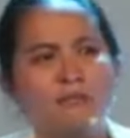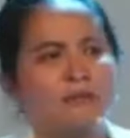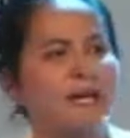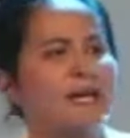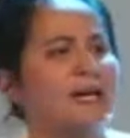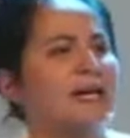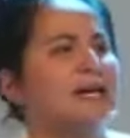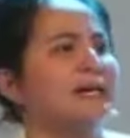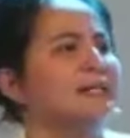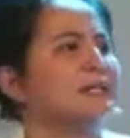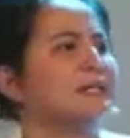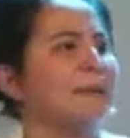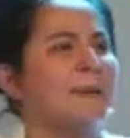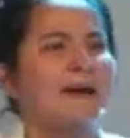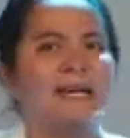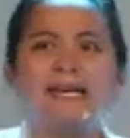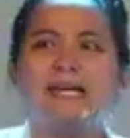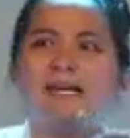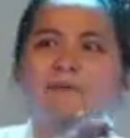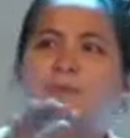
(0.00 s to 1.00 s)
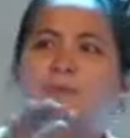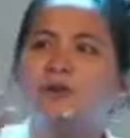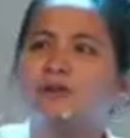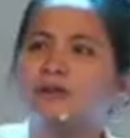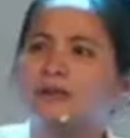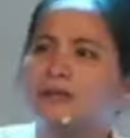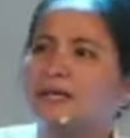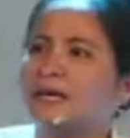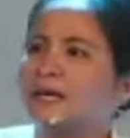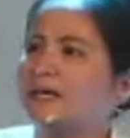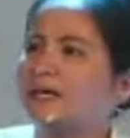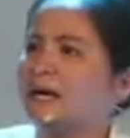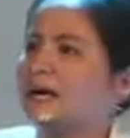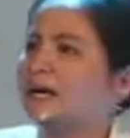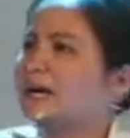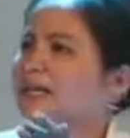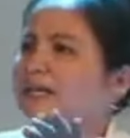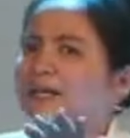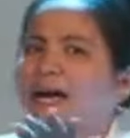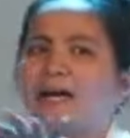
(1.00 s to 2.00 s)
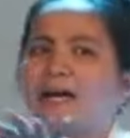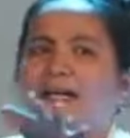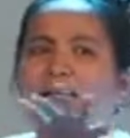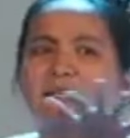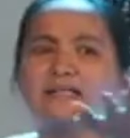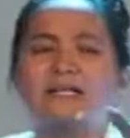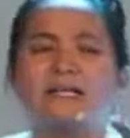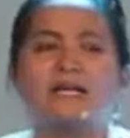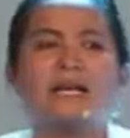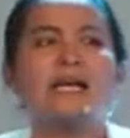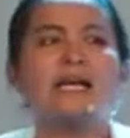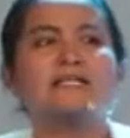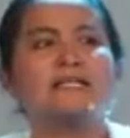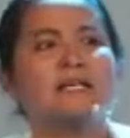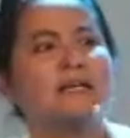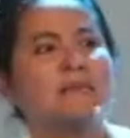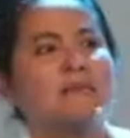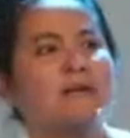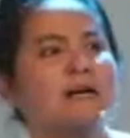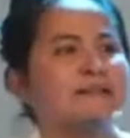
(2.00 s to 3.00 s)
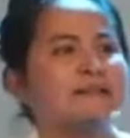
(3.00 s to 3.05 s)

mi sa palibot, kay daghan kay klase-klase nga mga